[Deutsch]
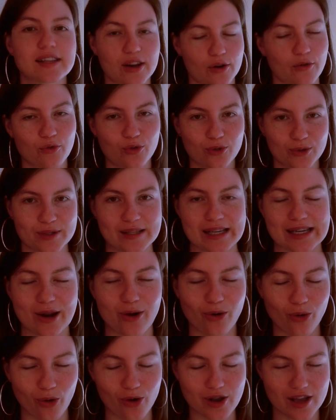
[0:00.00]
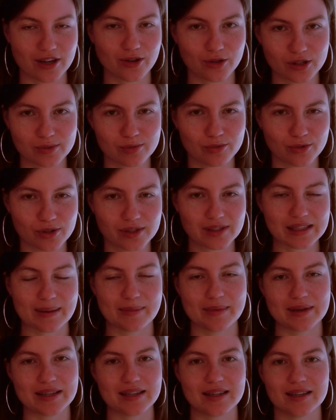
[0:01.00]
Dann funktioniert auch euer Nussmus,
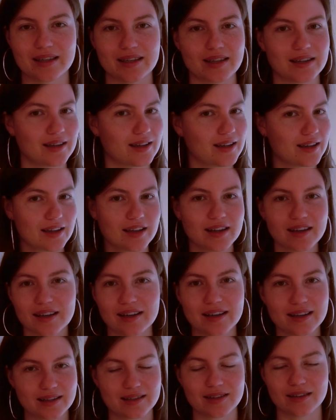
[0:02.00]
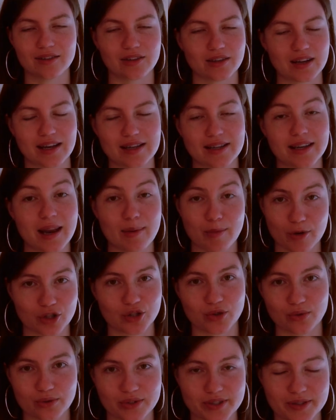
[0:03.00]
damit ihr da nicht in irgendein Dilemma
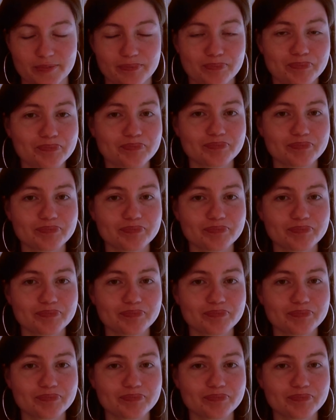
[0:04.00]
stößt.